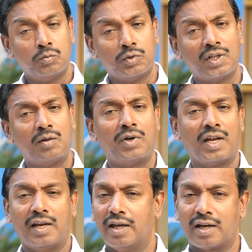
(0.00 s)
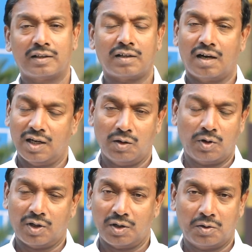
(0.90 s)
सुबह की पहले घड़ी
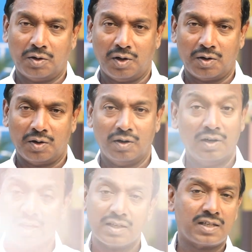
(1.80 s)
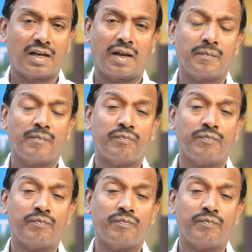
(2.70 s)
प्रभु को हमें देना चाहिए